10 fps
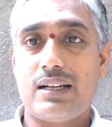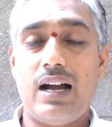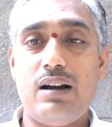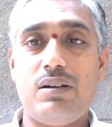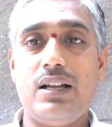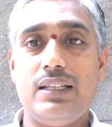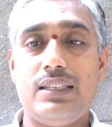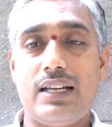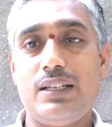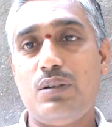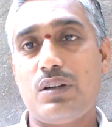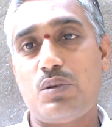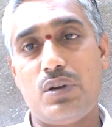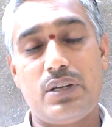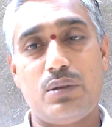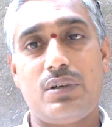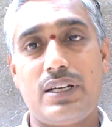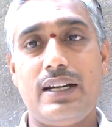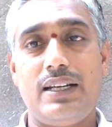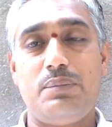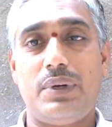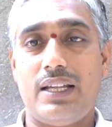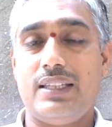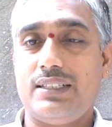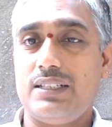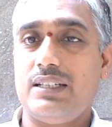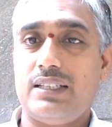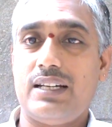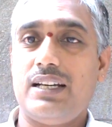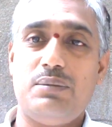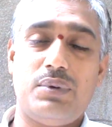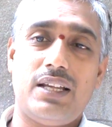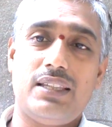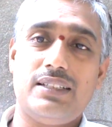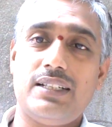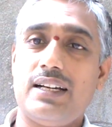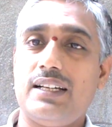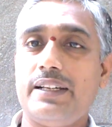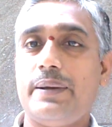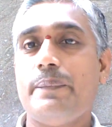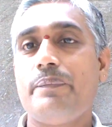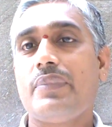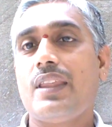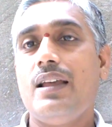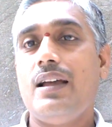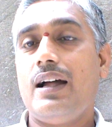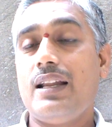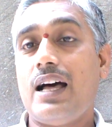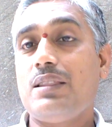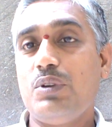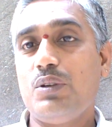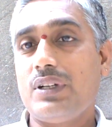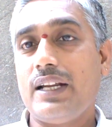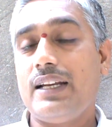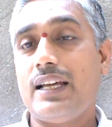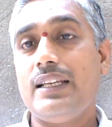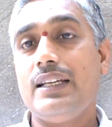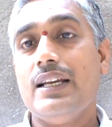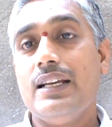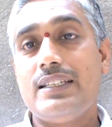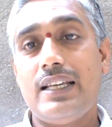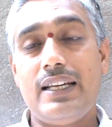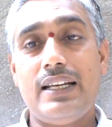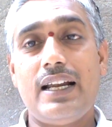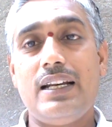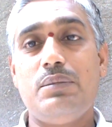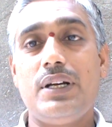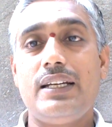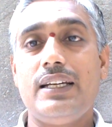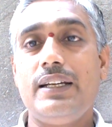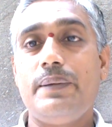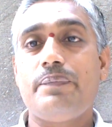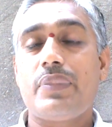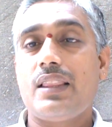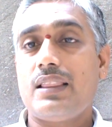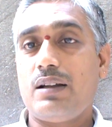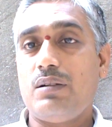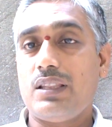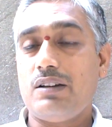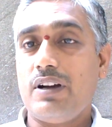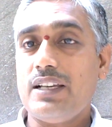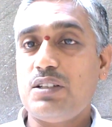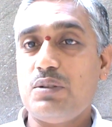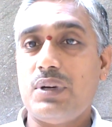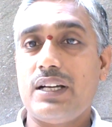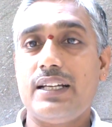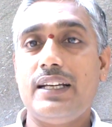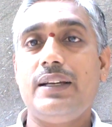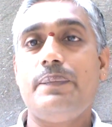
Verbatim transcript: కావాలి దానికి కూడా కోరికలు ఉంటాయండి పలాంది చే తినాలి పలాంది చేయాలి అనే ఆత్మలు ఉంటాయండి అది శరీరాన్ని బట్టి తర్వాత వయసును బట్టి